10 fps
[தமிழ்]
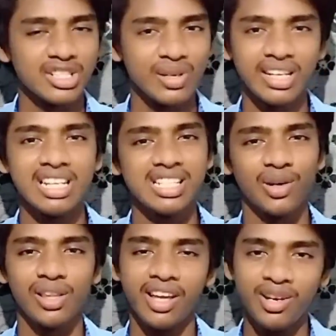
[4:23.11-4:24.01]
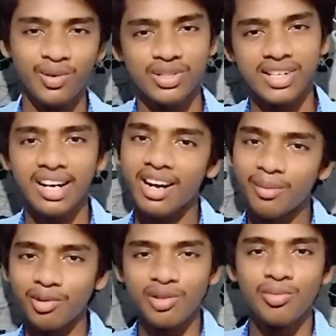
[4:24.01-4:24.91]
ஸோ இங்கிலீஷ் அவ்வளோதான் இன்னும் கொஞ்ச நாள்ல
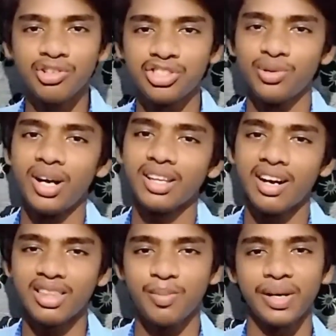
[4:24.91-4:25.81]
நம்ம வந்து முடிச்சிருவோம் அதுக்கடுத்து